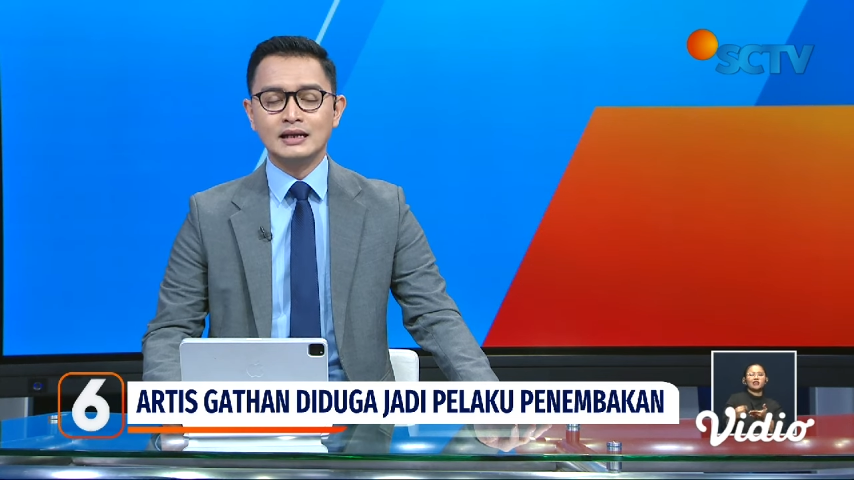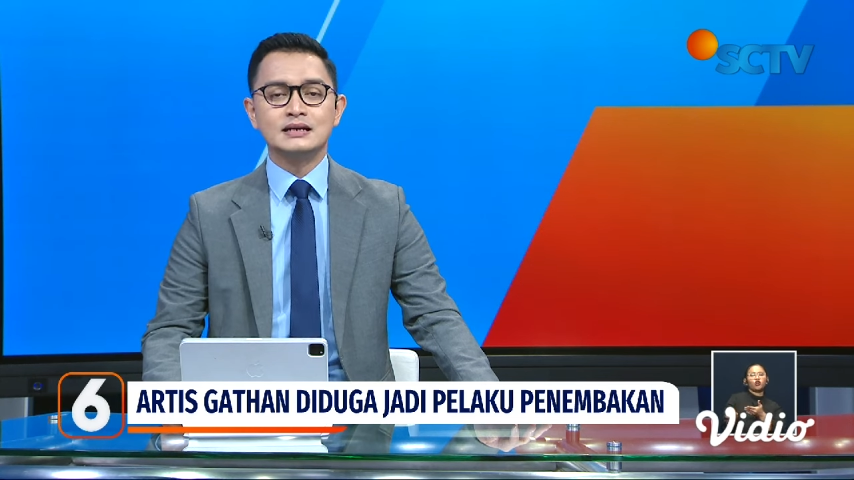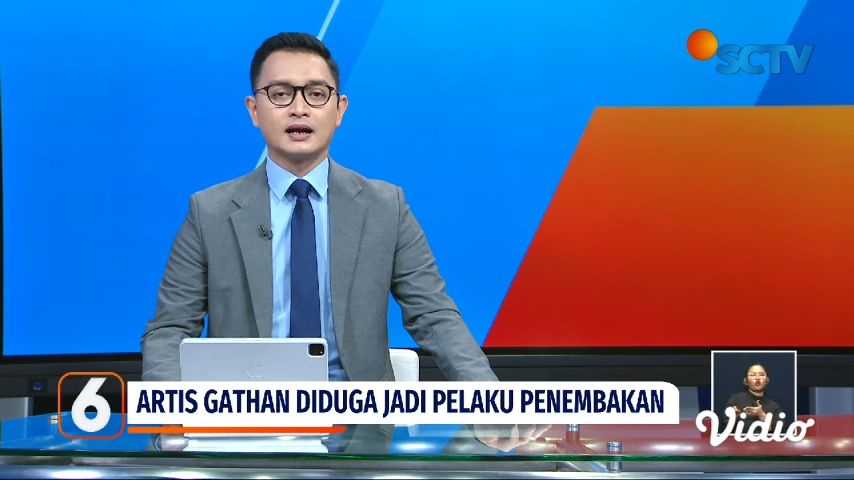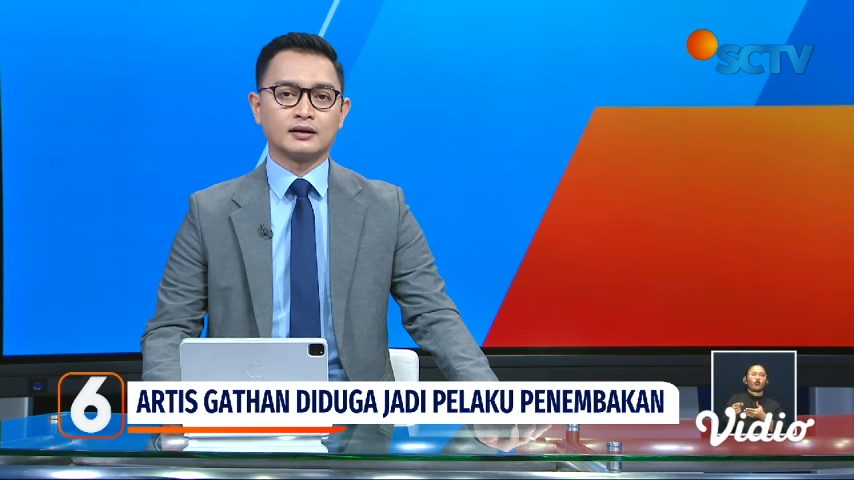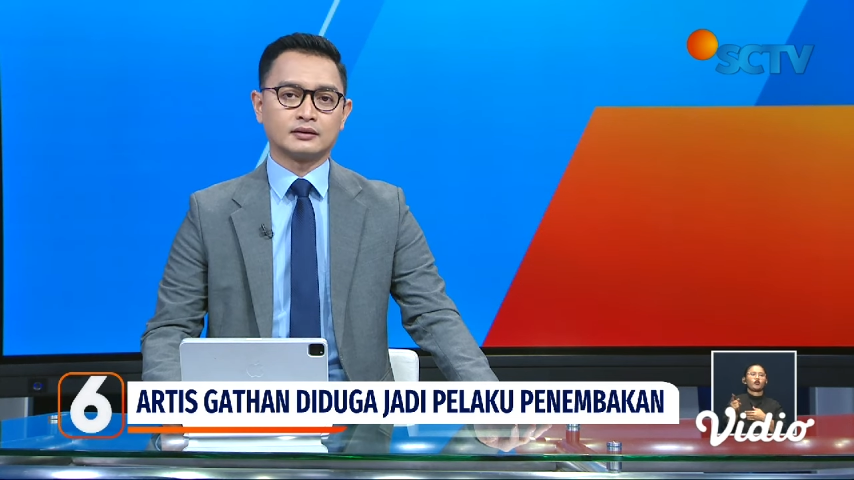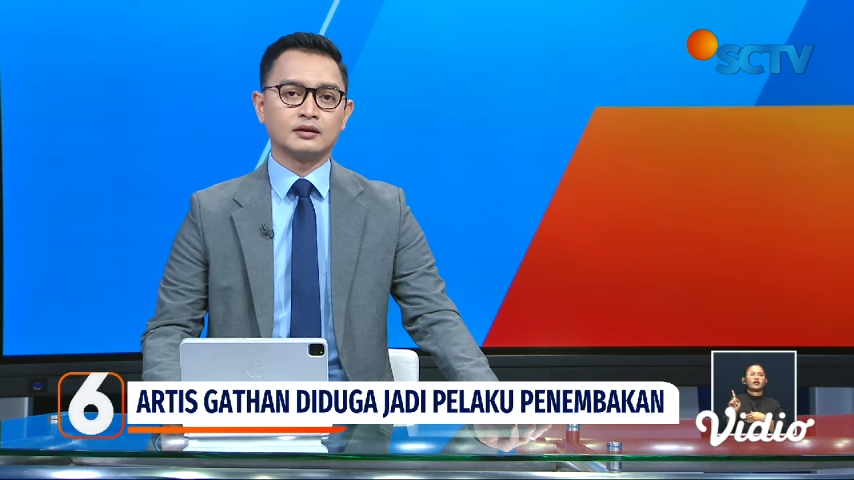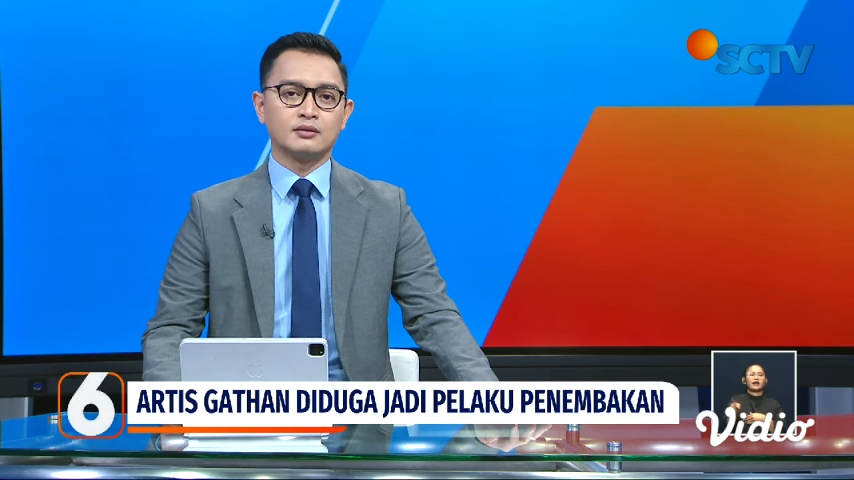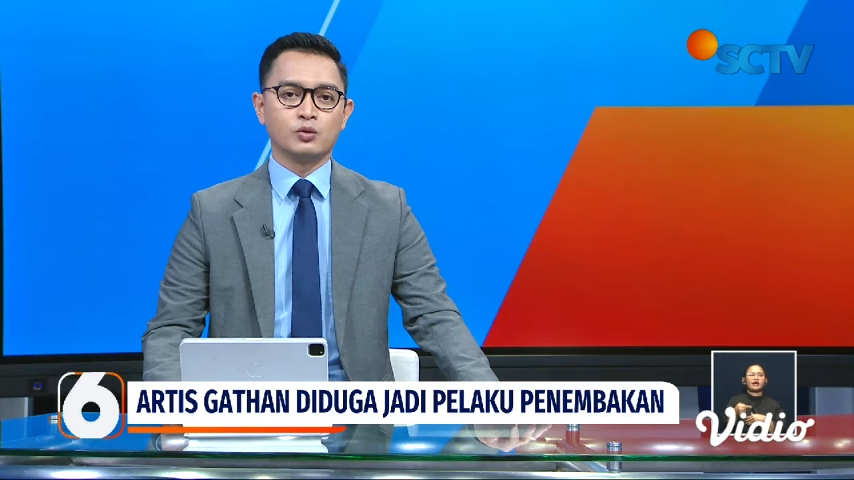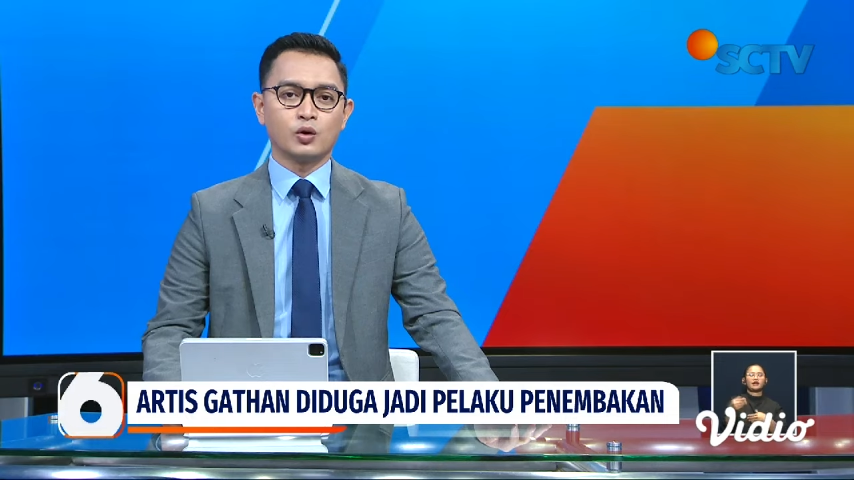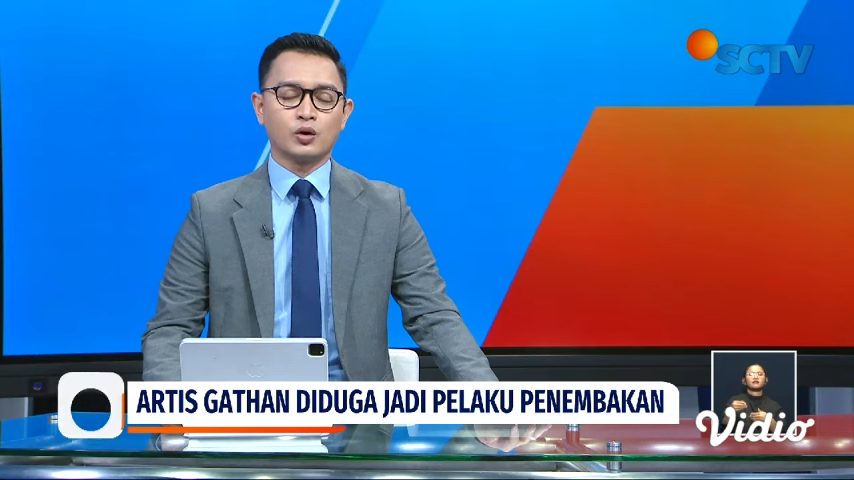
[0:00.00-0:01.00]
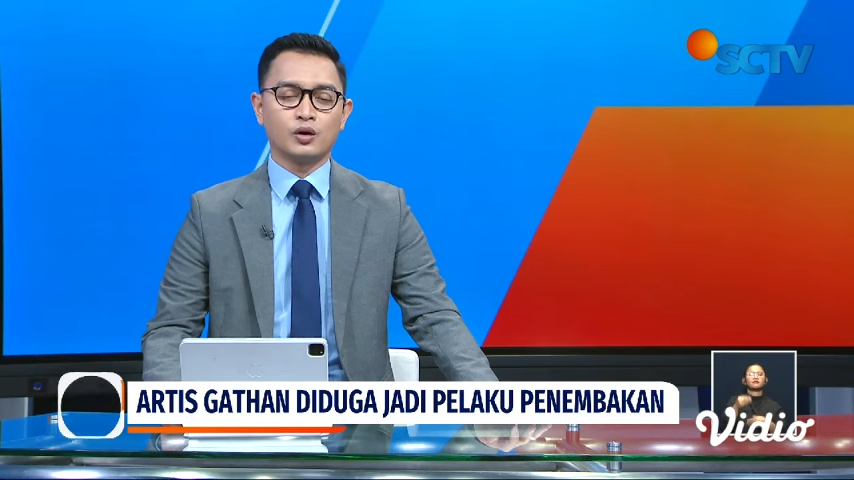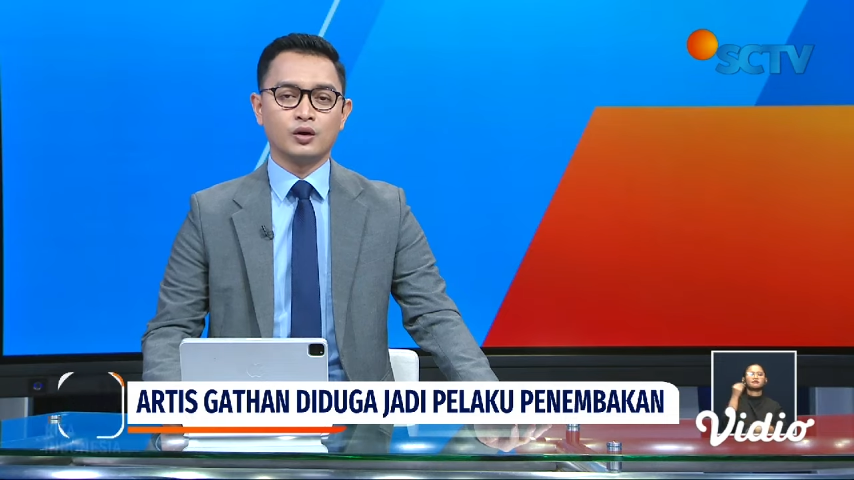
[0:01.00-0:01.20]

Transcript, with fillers: di Jakarta Timur.